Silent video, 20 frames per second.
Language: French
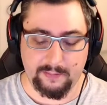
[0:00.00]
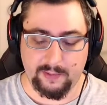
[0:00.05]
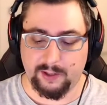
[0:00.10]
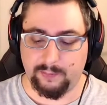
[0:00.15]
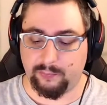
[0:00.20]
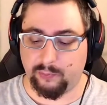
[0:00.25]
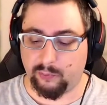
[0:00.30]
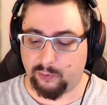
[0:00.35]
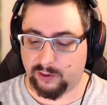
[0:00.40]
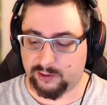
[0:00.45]

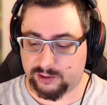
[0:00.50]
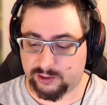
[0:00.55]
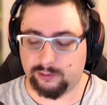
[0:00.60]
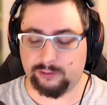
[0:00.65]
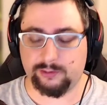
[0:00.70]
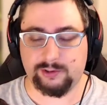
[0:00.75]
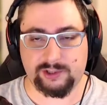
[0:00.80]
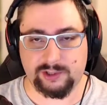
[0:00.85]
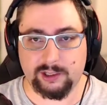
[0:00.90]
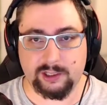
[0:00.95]
Mais pour
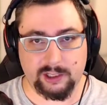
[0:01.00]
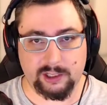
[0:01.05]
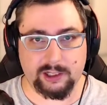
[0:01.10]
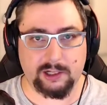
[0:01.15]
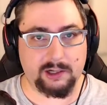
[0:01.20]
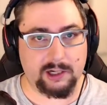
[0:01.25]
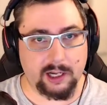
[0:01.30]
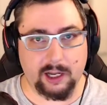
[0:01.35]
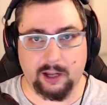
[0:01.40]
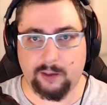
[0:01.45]
l'instant,
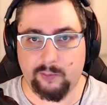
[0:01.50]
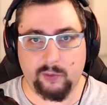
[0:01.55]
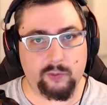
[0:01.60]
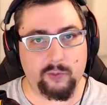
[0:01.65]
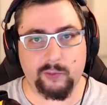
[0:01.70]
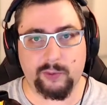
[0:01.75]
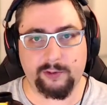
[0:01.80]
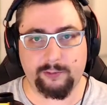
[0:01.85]
c'est clairement mon